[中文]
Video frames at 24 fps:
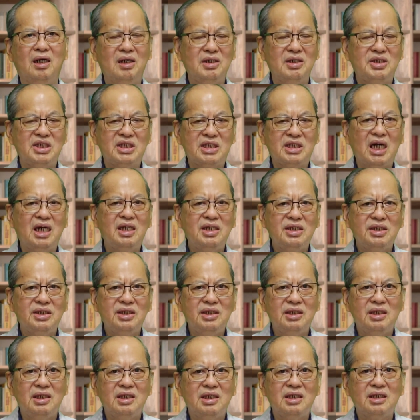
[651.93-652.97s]
二十章
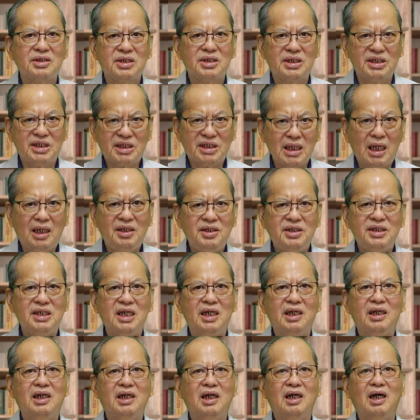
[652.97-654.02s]
十三
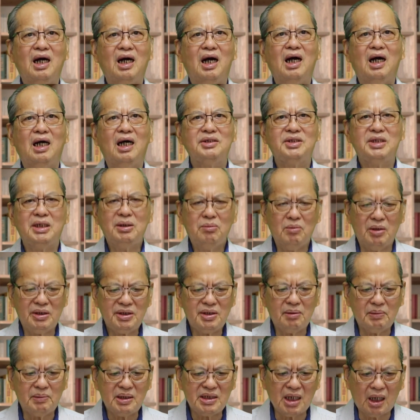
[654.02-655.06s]
节啊，经
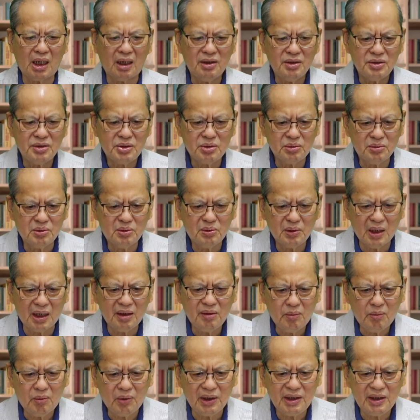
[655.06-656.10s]
文这么讲。主
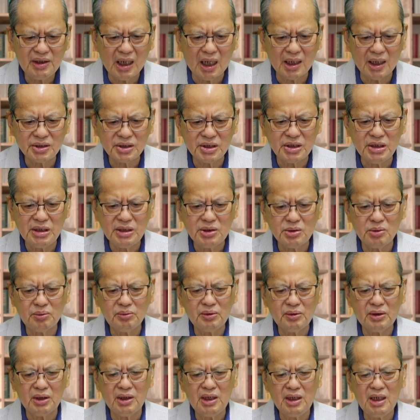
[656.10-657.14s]
人回答其
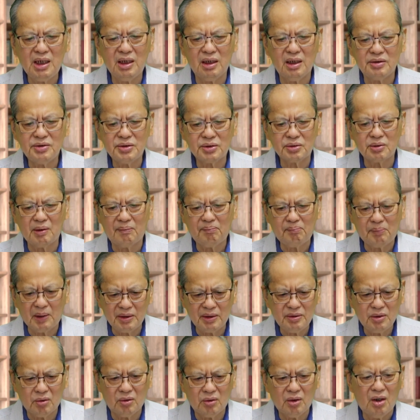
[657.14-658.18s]
中的一人说：“
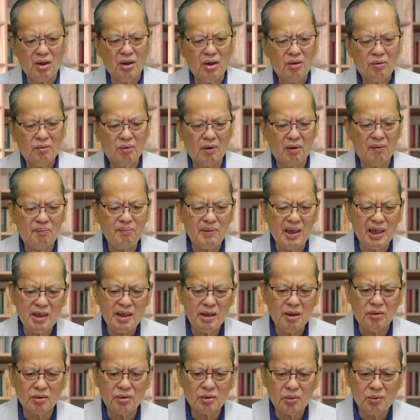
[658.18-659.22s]
朋友，我
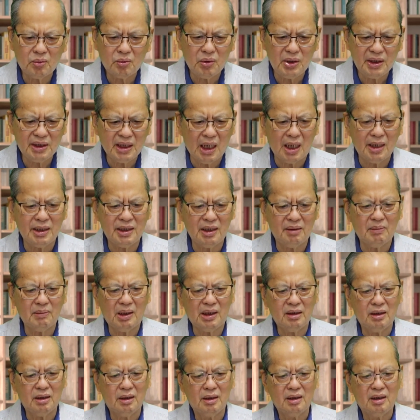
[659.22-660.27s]
没有亏待你
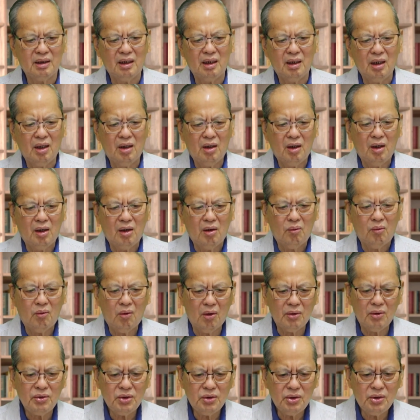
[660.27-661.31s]
们，我